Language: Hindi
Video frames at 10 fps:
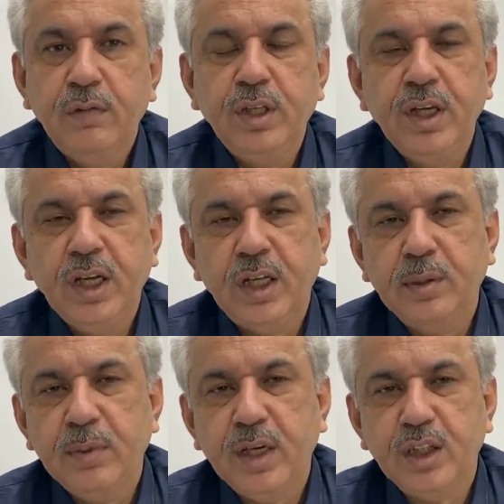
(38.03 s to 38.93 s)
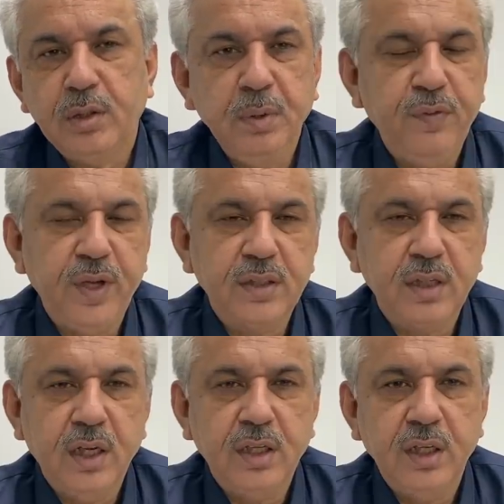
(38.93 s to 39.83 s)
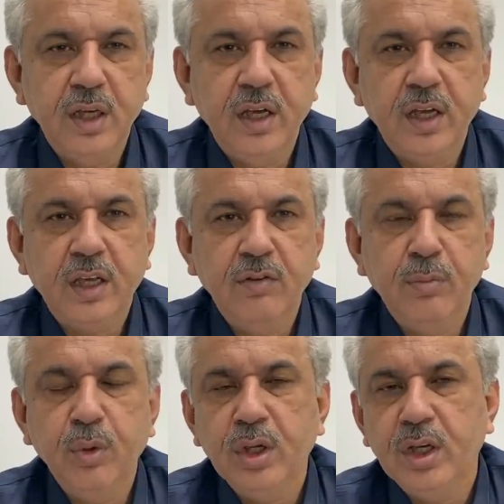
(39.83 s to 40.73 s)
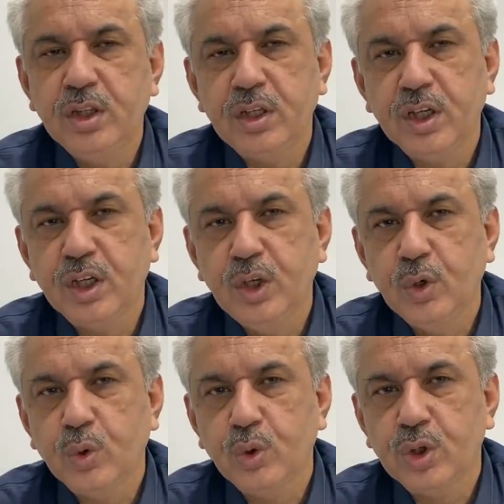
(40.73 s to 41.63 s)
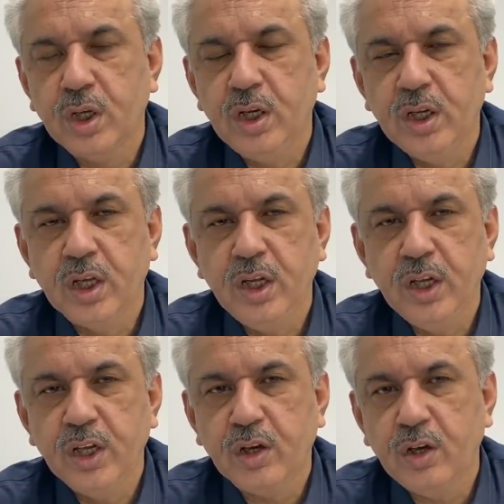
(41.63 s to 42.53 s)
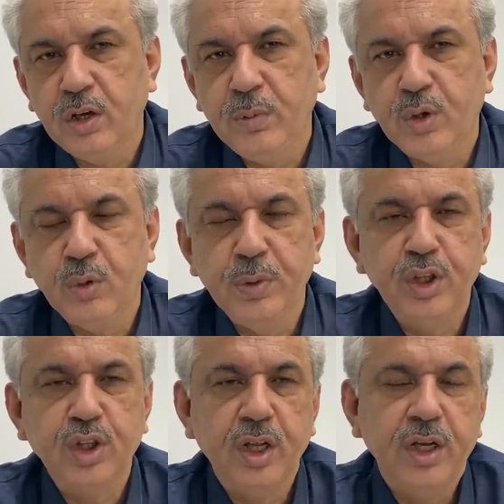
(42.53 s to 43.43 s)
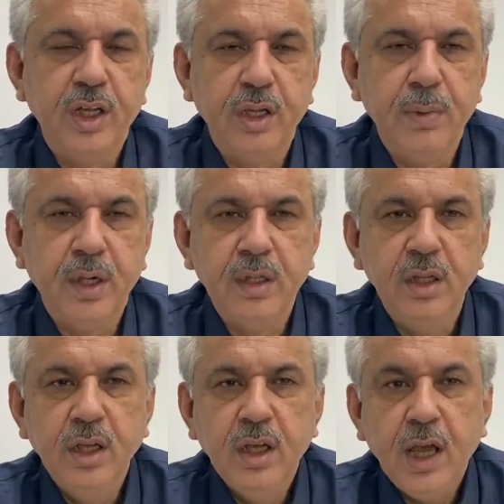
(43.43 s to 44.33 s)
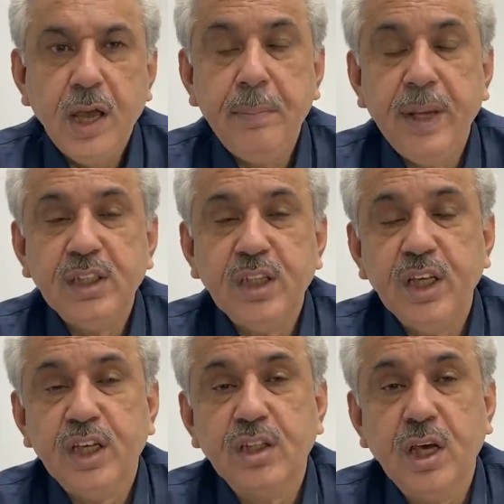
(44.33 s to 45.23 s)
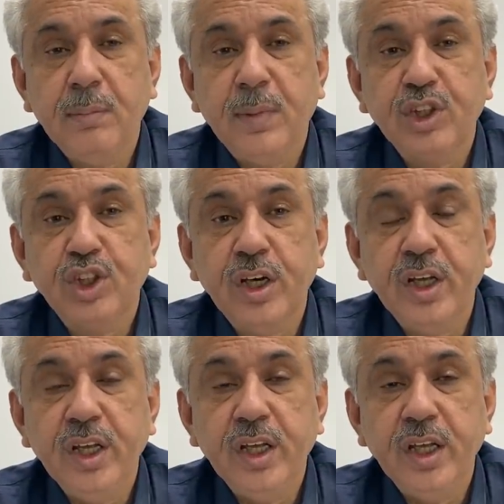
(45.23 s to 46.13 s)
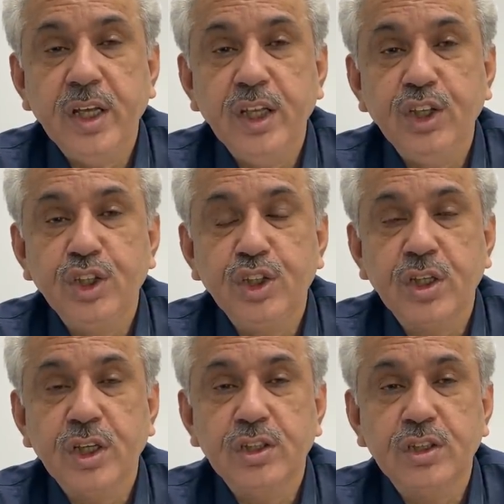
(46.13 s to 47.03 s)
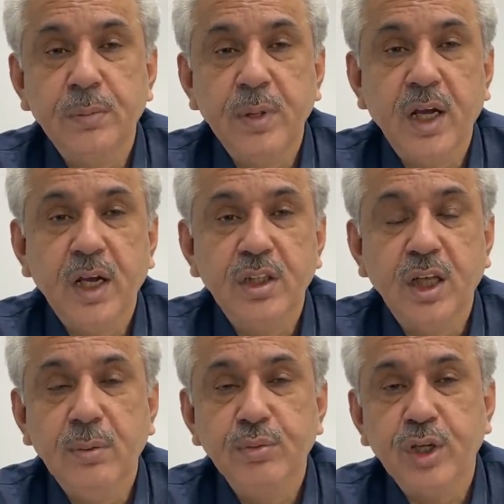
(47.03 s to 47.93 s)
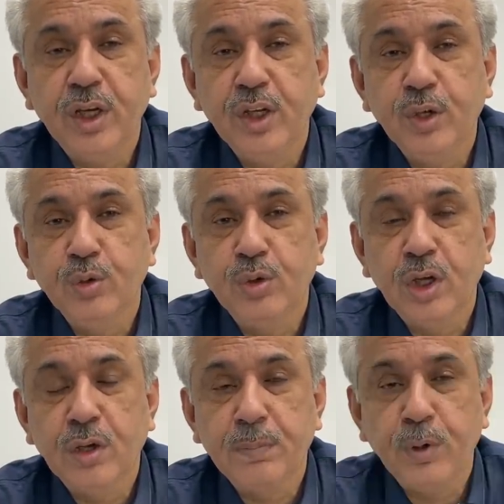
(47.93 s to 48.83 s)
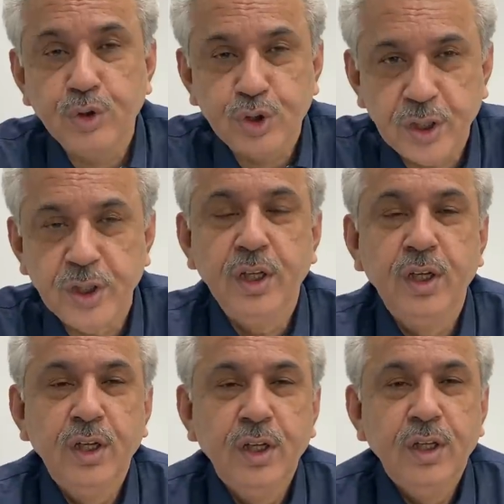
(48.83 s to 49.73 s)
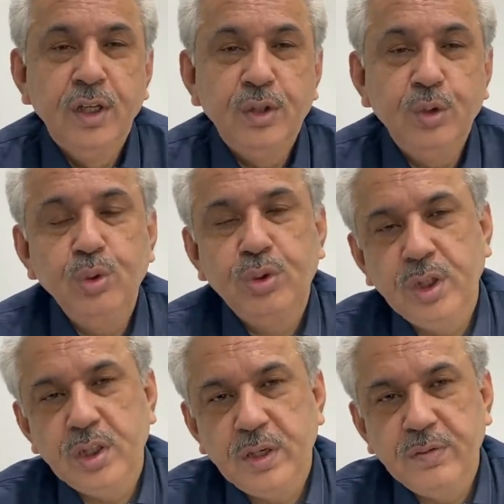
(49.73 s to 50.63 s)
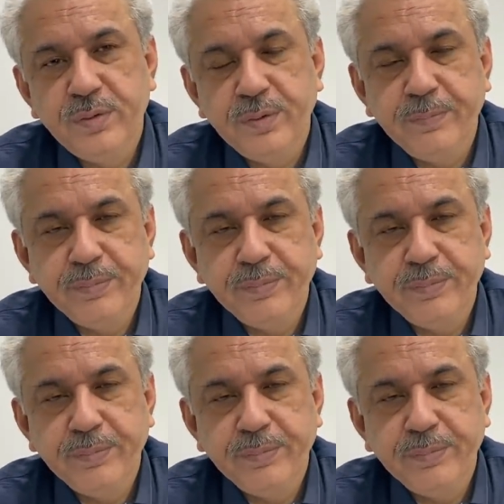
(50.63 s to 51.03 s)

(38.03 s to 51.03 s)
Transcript: वजीर अदम ने हतमी फ़ैसला किया है कि वो मुल्क की तरक्की और खुशहाली के लिए इकानमी को बेहतर आने के बाद अब ऐसे इकदाम करेंगे जिसके समरात आम शहरीों तक पहुँचे दूसरी तरफ